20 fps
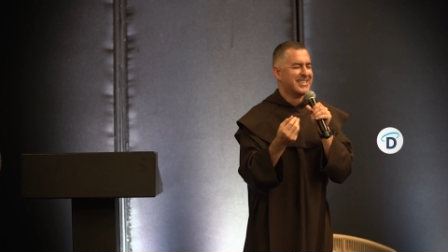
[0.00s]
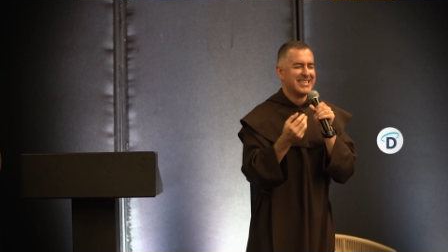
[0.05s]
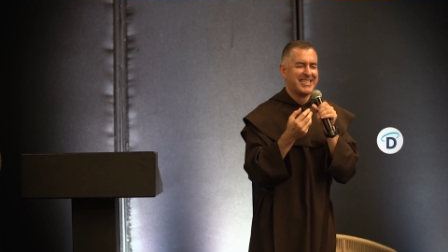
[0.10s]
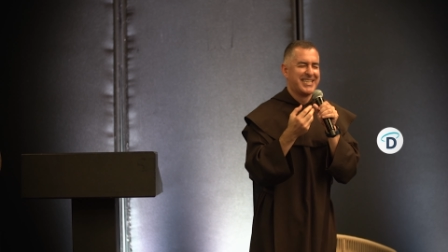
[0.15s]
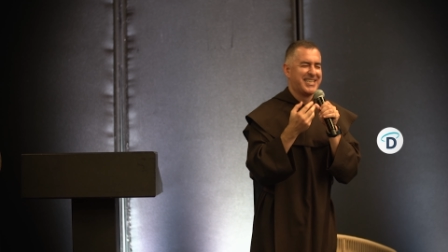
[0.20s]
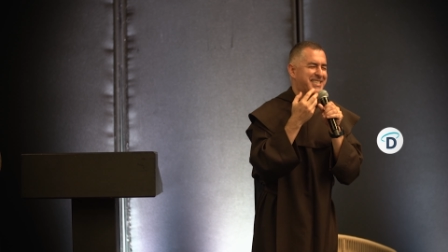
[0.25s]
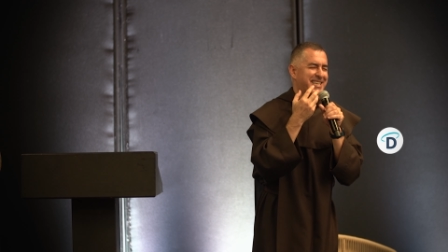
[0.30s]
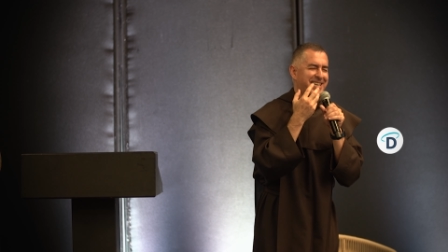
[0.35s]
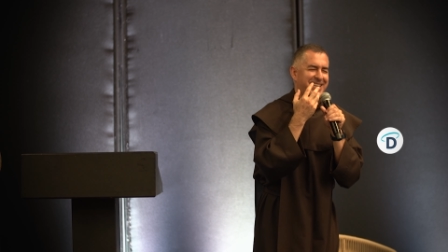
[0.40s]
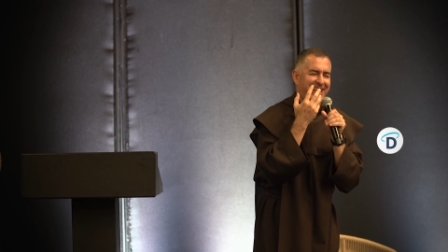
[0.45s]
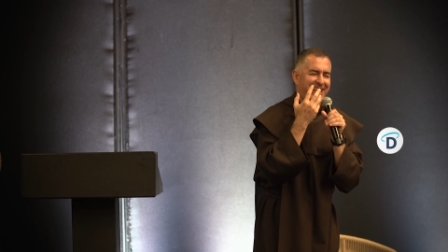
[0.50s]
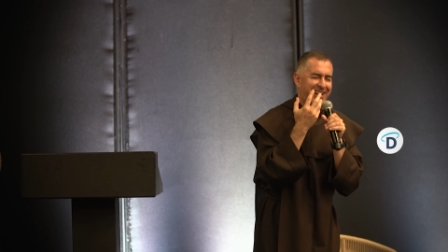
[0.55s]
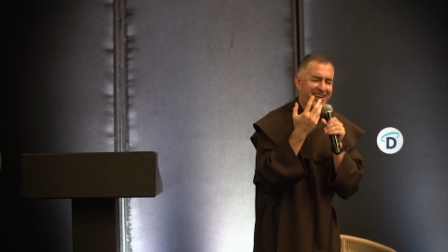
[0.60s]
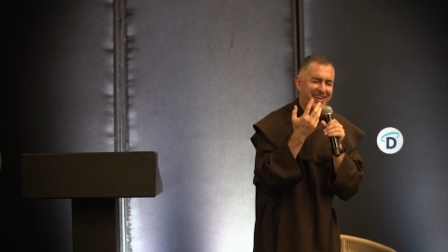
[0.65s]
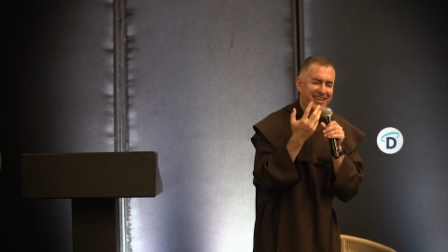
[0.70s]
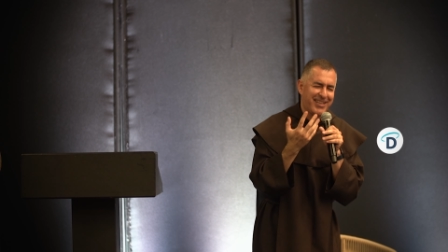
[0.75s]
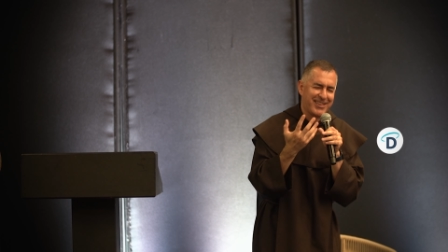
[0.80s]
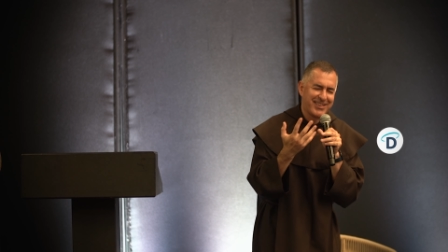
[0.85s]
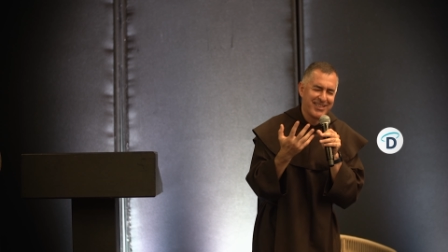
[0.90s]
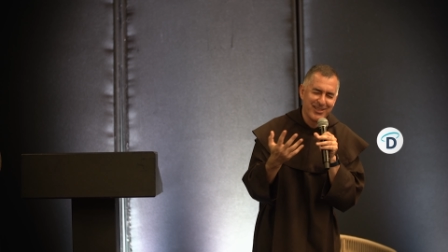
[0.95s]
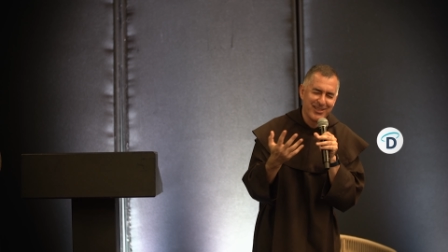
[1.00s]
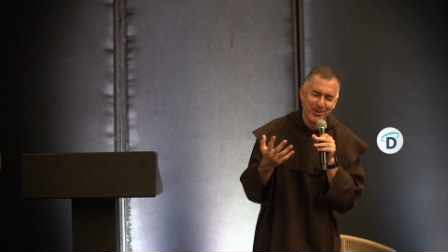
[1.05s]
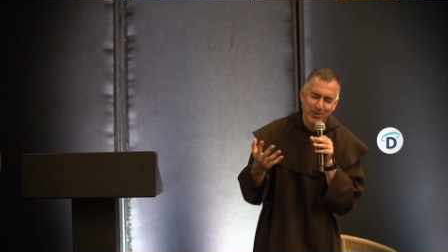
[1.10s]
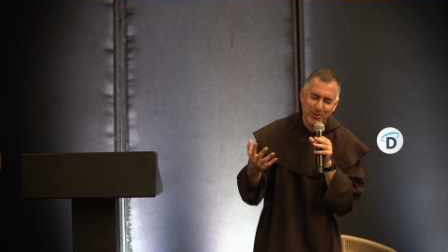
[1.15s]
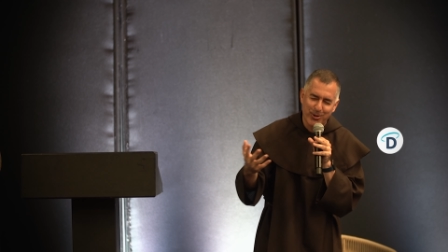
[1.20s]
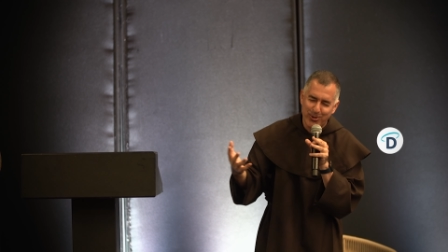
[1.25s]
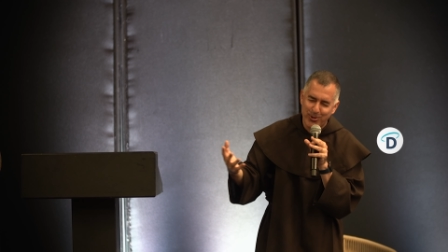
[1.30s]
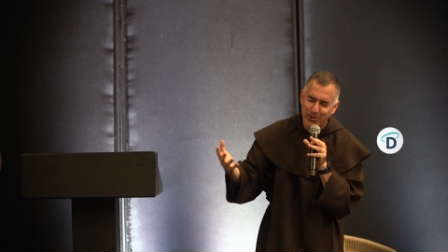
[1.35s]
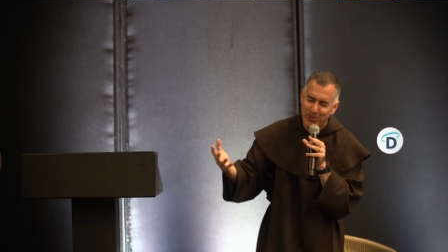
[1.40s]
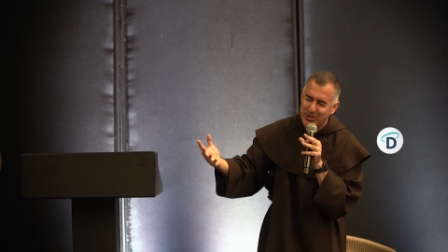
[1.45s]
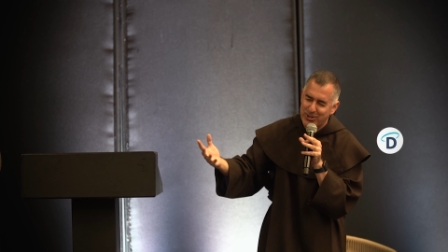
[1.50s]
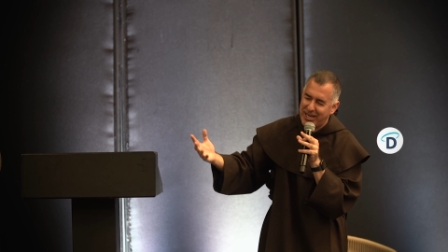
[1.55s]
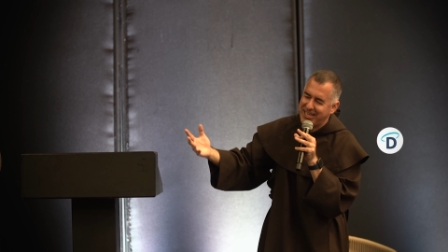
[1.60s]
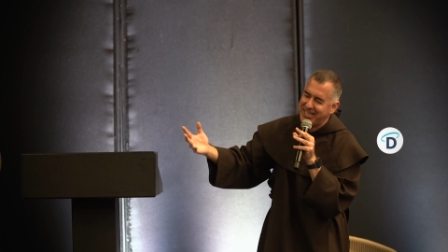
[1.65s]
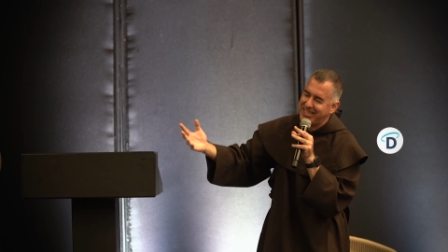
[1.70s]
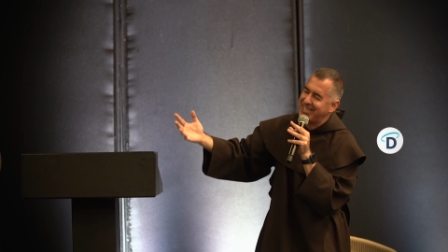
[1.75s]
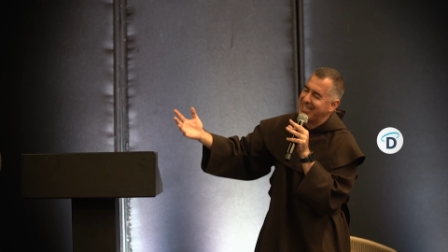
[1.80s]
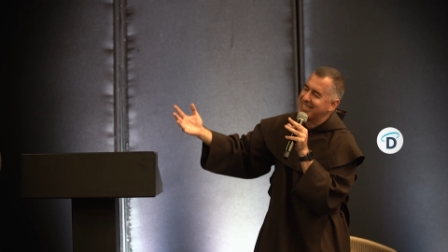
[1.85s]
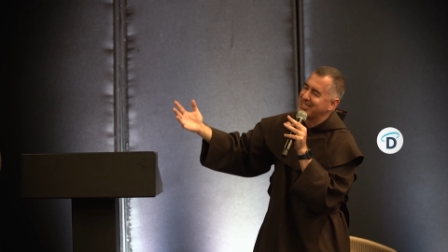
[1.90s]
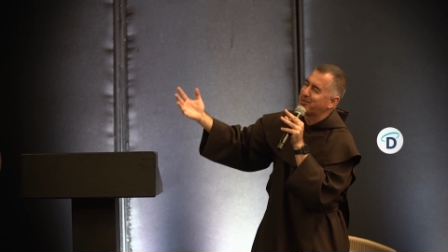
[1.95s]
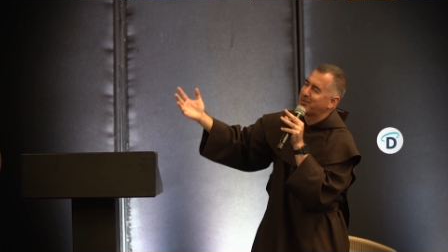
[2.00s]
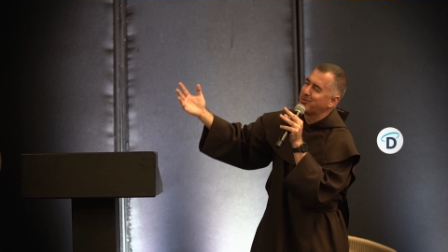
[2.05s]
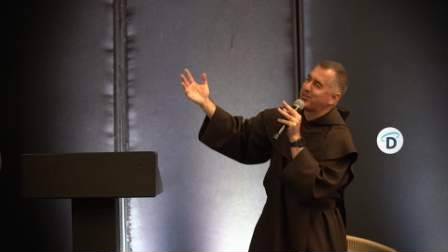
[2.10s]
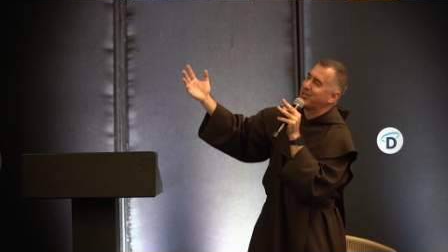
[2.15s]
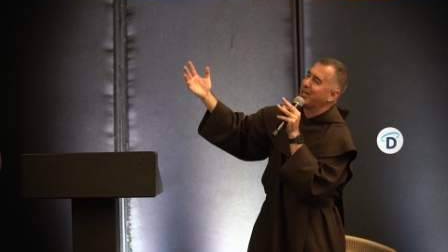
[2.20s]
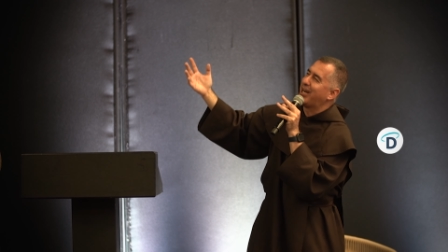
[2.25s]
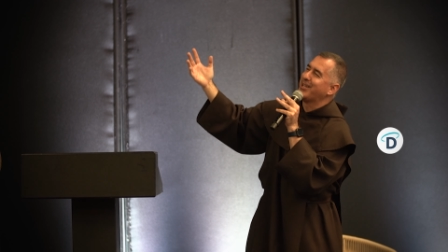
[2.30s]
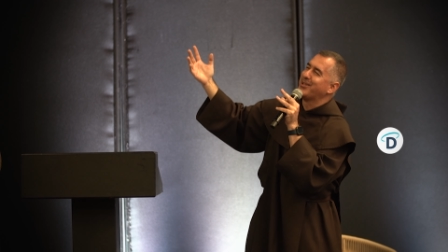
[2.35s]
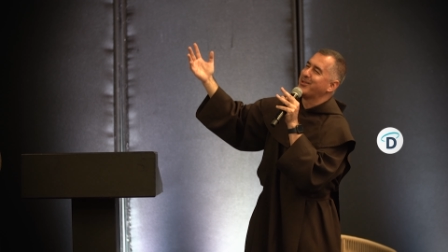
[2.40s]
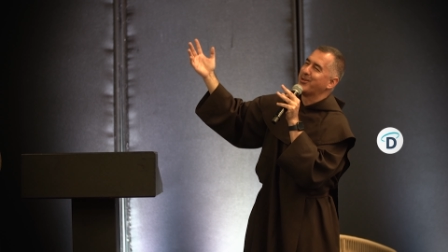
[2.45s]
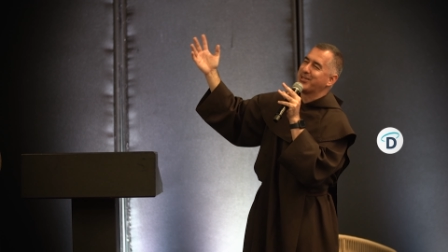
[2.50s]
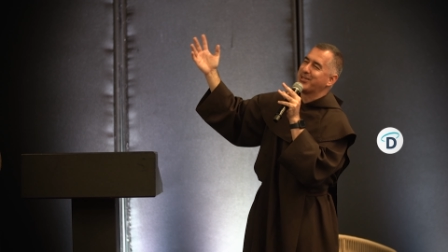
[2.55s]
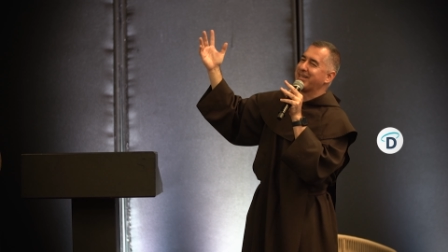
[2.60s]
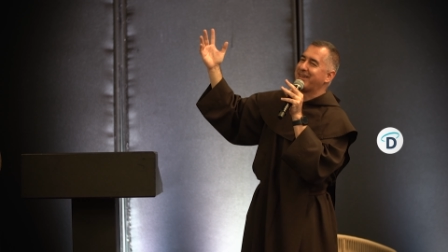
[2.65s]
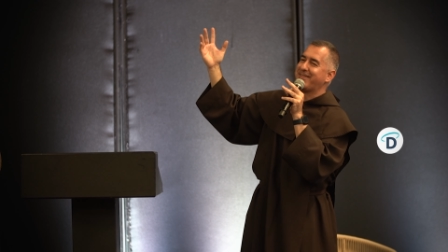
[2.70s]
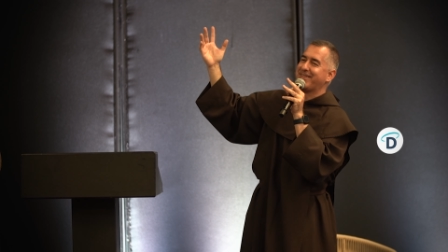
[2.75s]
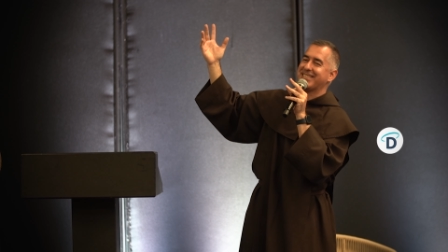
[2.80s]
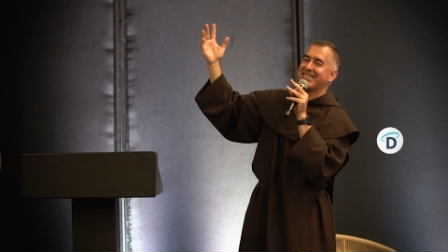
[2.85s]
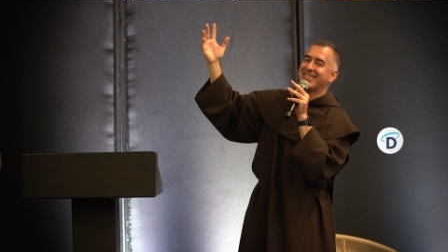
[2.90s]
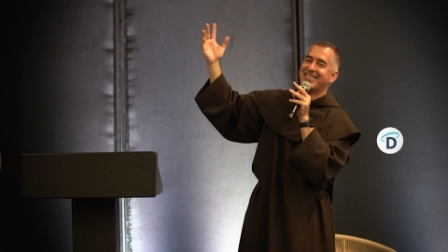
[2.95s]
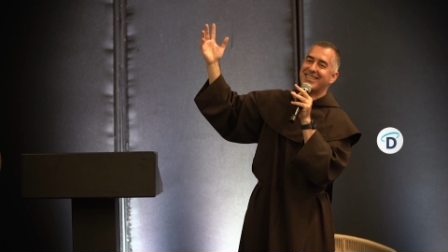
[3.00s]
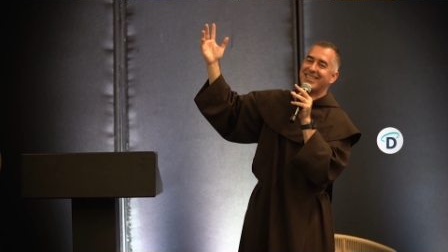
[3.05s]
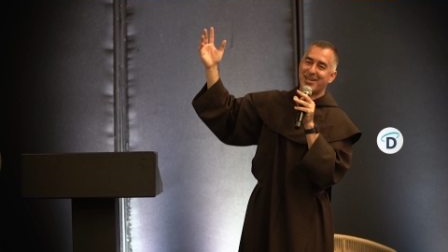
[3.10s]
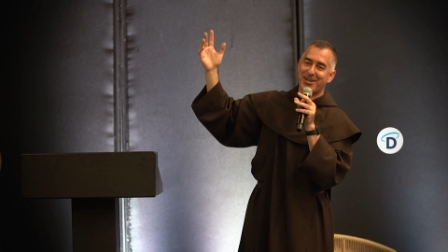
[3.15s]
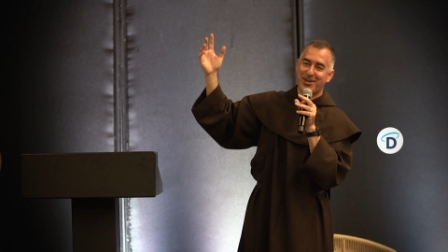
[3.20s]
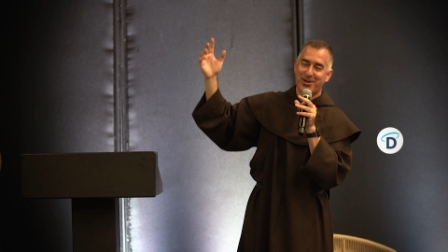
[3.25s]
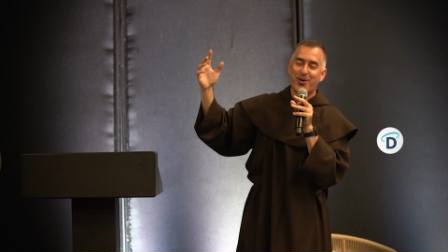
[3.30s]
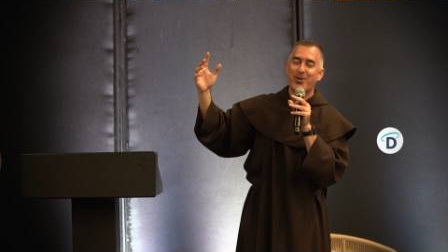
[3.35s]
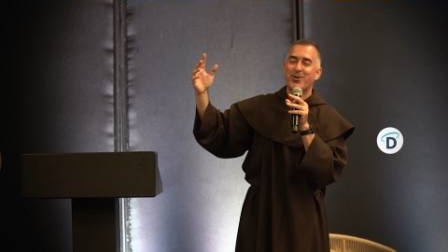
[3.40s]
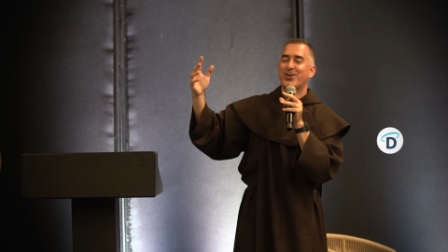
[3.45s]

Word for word: y se derriten todos ahí escuchando esa bella, No,